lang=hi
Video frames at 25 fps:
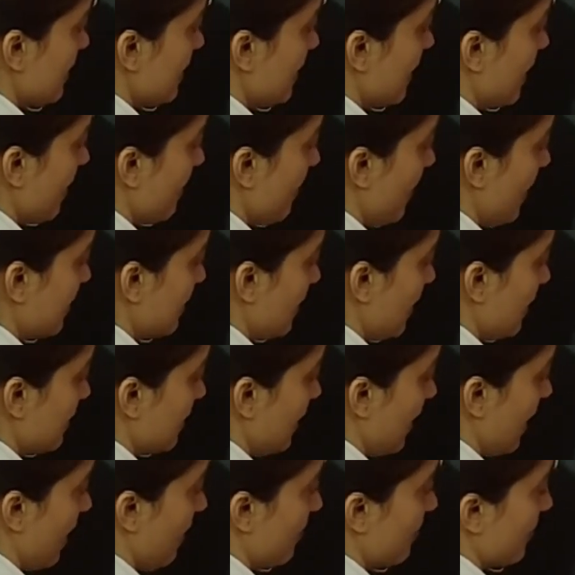टी के बाद
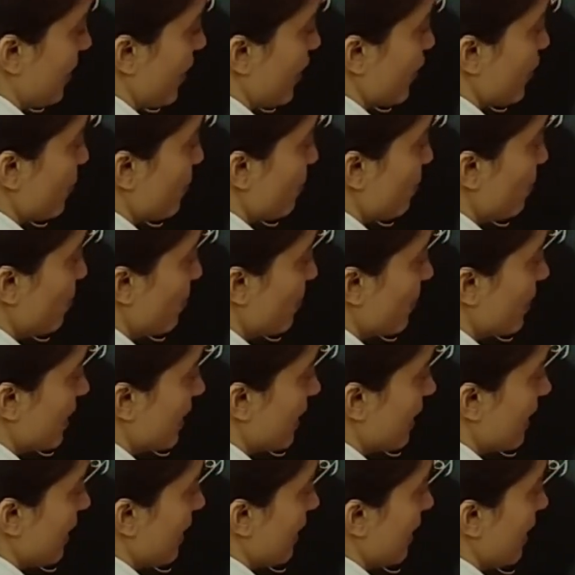आता है आपका यू
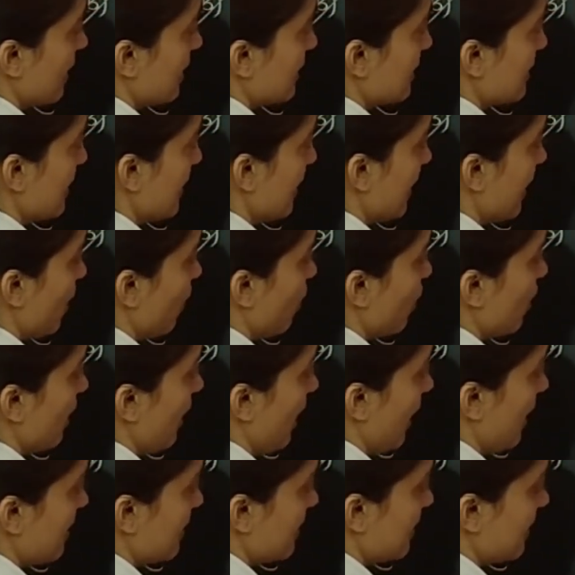ठीक है और
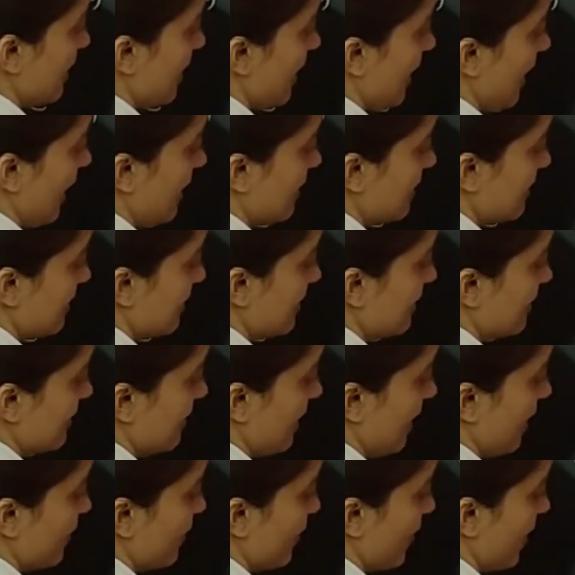लास्ट के एज इट
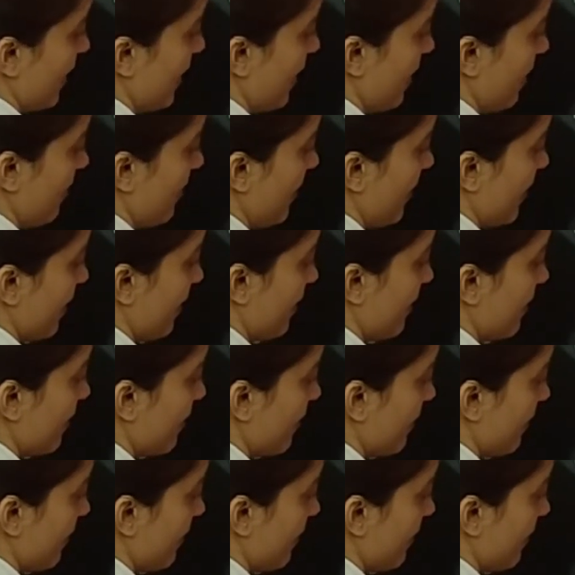इज़ आ जाएंगे हमारे